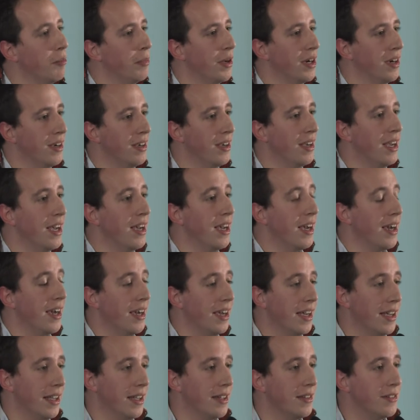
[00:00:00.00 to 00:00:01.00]
kann man
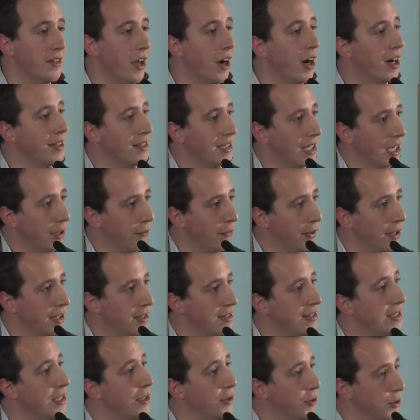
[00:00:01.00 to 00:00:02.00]
äh, nachhaltige
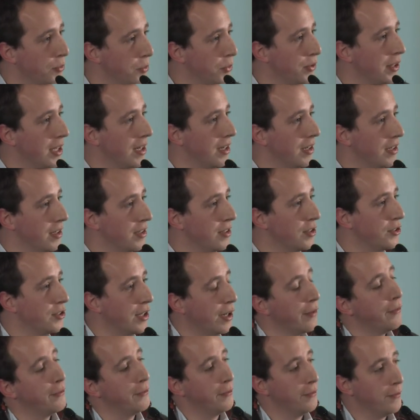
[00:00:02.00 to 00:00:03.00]
Finanzierungsmodelle
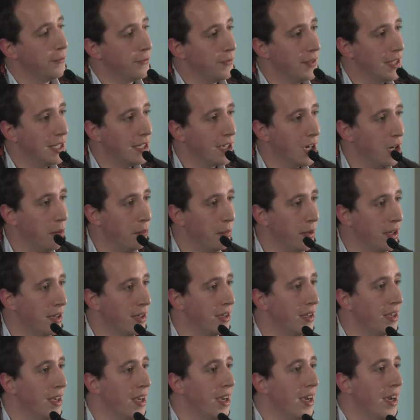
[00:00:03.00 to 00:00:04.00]
schaffen? Wie kann
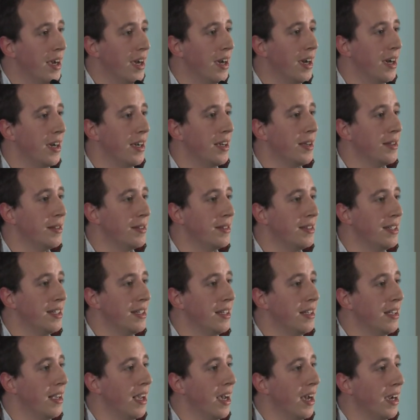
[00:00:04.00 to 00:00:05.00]
man äh,
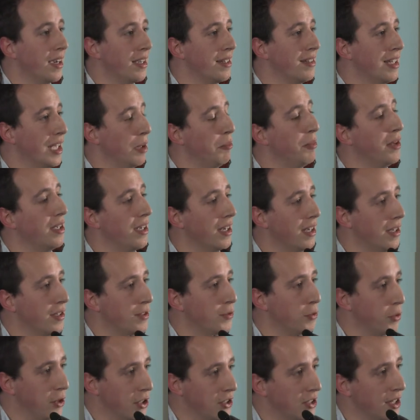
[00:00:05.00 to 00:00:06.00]
die Akademie
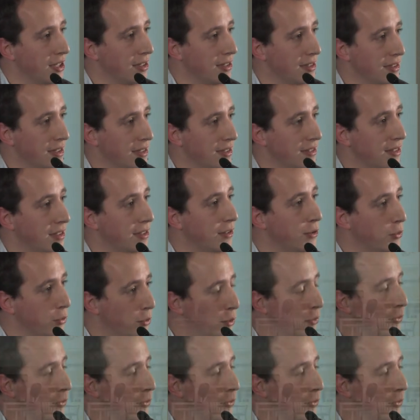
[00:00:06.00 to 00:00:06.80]
so gestalten, dass die